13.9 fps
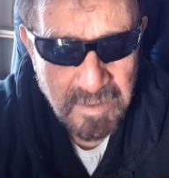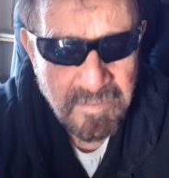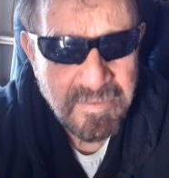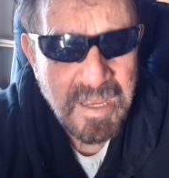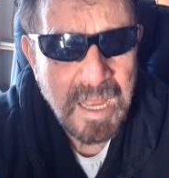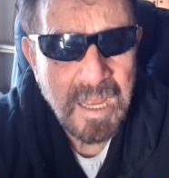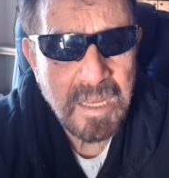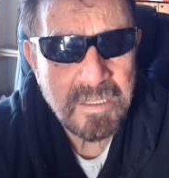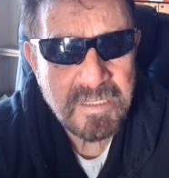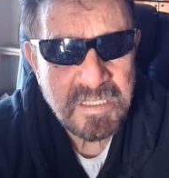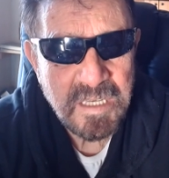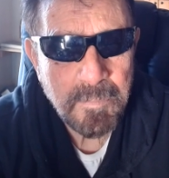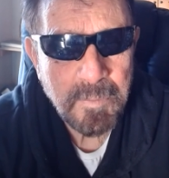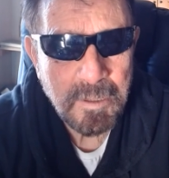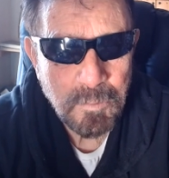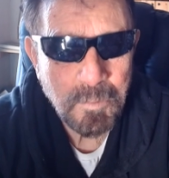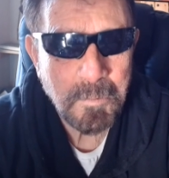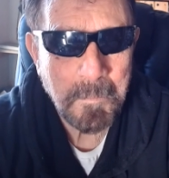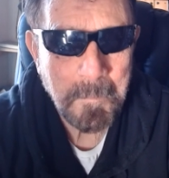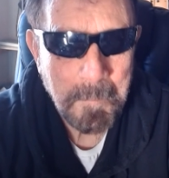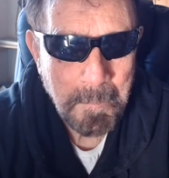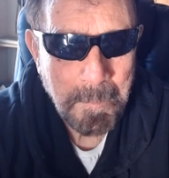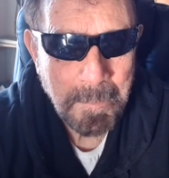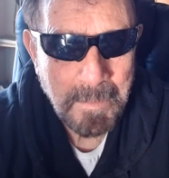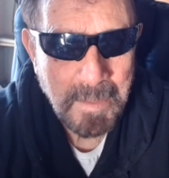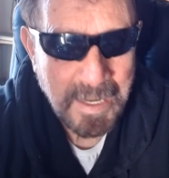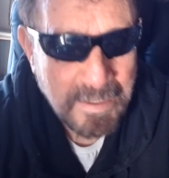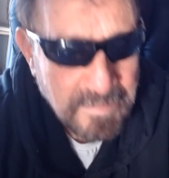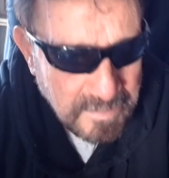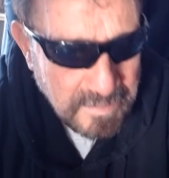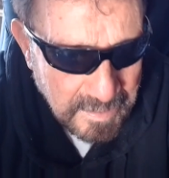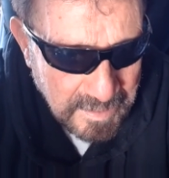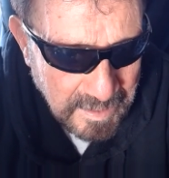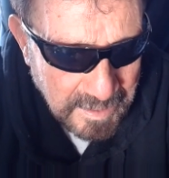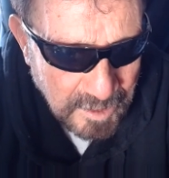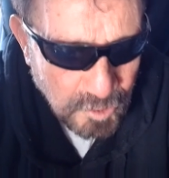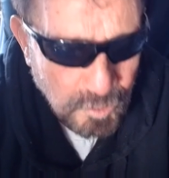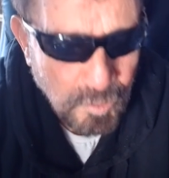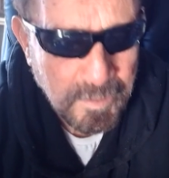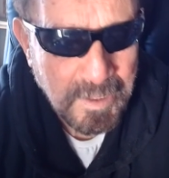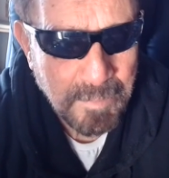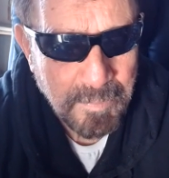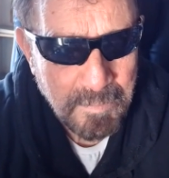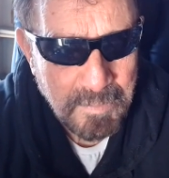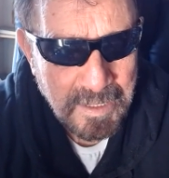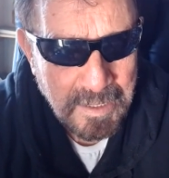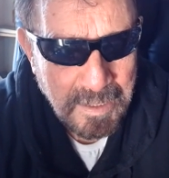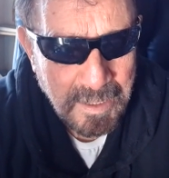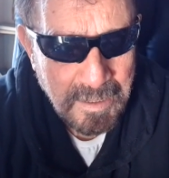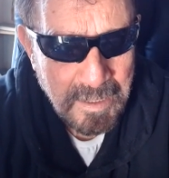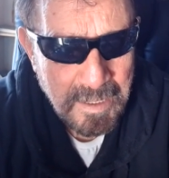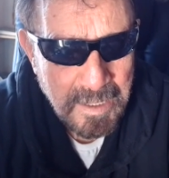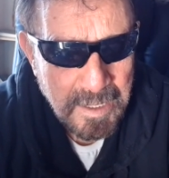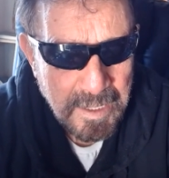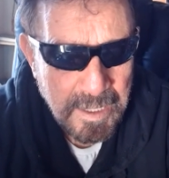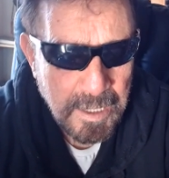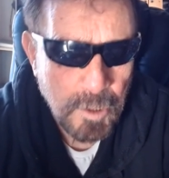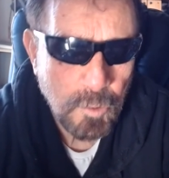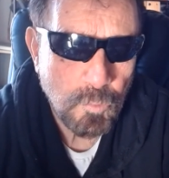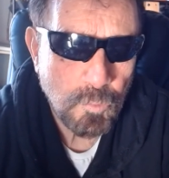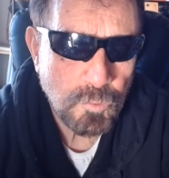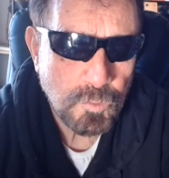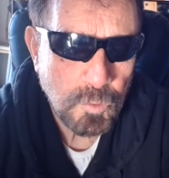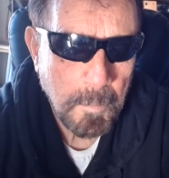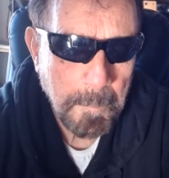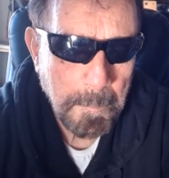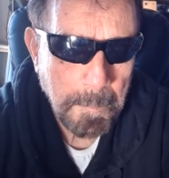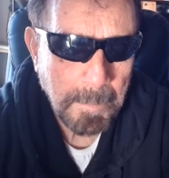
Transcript: ya se mandó, es historia bíblica, incluso